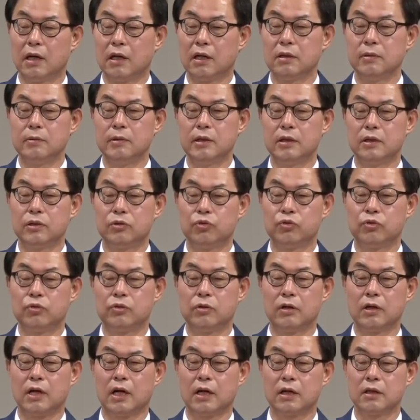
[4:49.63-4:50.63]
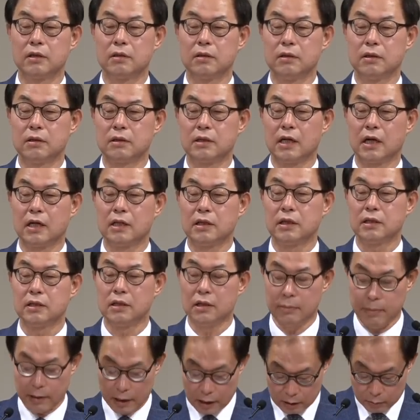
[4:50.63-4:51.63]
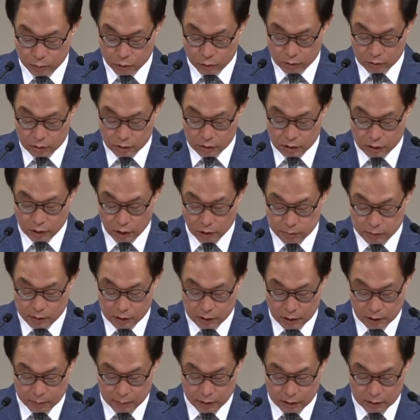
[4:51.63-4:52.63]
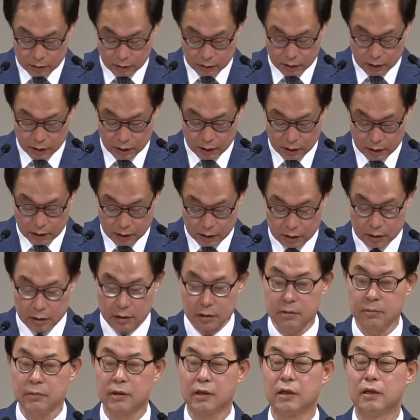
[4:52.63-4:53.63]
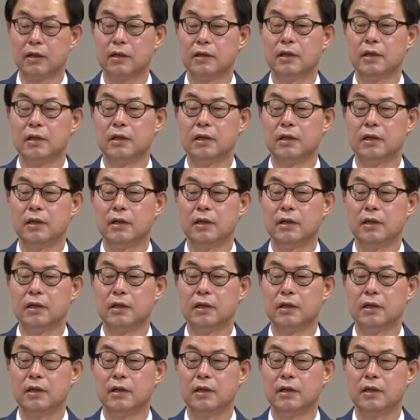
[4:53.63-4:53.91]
하나님의 주권 안에서 자기 자신을 바라보는 것이 없기 때문에 그렇다라는 것입니다.